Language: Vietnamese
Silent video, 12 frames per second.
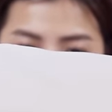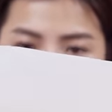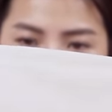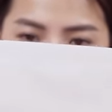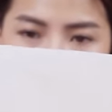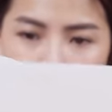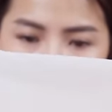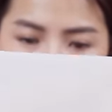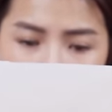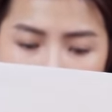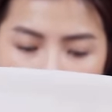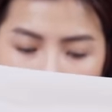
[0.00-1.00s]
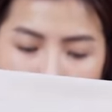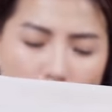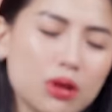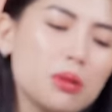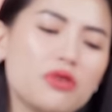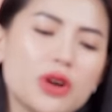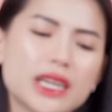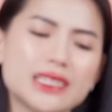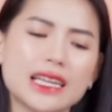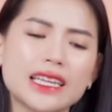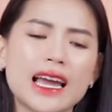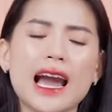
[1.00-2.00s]
Đây, theo riêng quan điểm cá nhân mình là mỏng, nhưng mà với cái
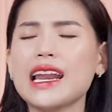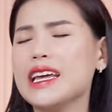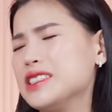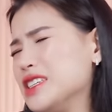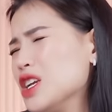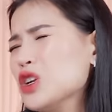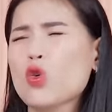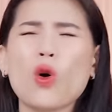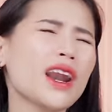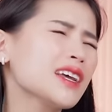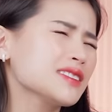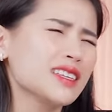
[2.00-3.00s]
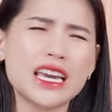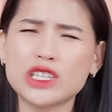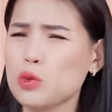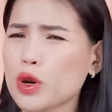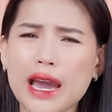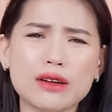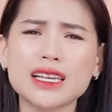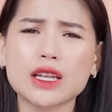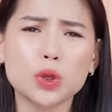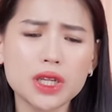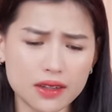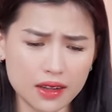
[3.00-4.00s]
giá thành hai trăm lẻ chín nghìn quá là rẻ cho một cái áo dạ
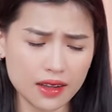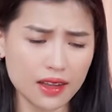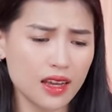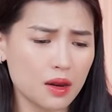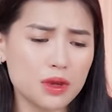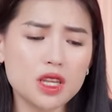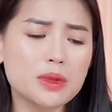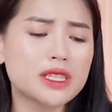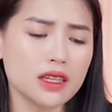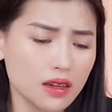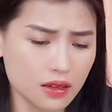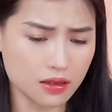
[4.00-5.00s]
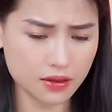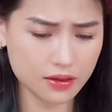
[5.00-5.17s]
tuyết rồi. Bây giờ mình sẽ thử.